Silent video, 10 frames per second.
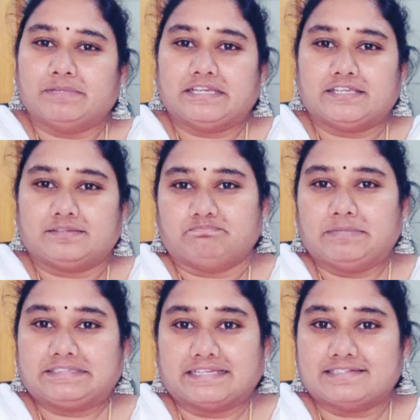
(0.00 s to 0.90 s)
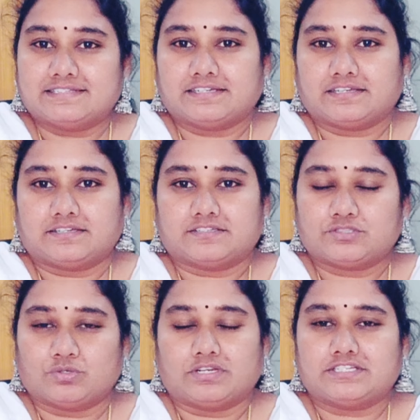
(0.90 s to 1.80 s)
మీ మీకు తెలిసిన
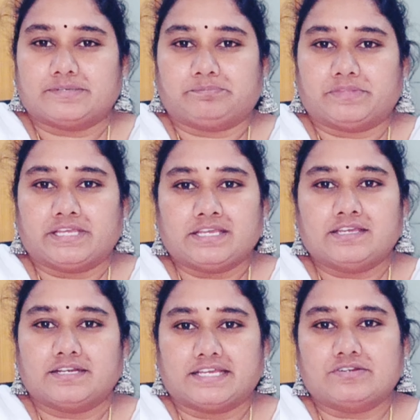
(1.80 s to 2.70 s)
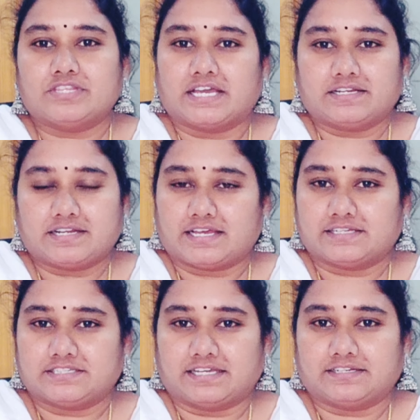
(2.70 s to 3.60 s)
స్టోరీ చెప్తే నేను దాన్ని నా
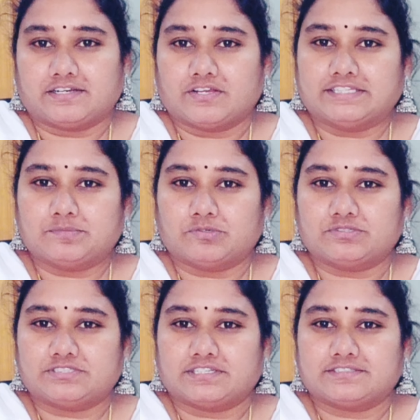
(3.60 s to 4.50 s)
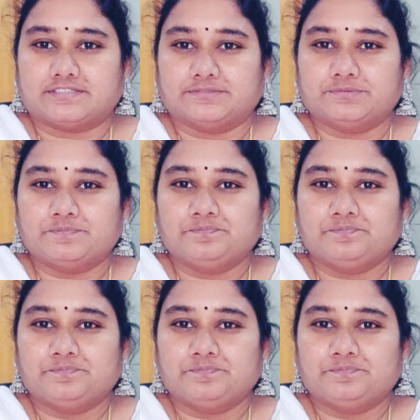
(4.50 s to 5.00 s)
ఛానల్లో అయితే పోస్ట్ చేస్తాను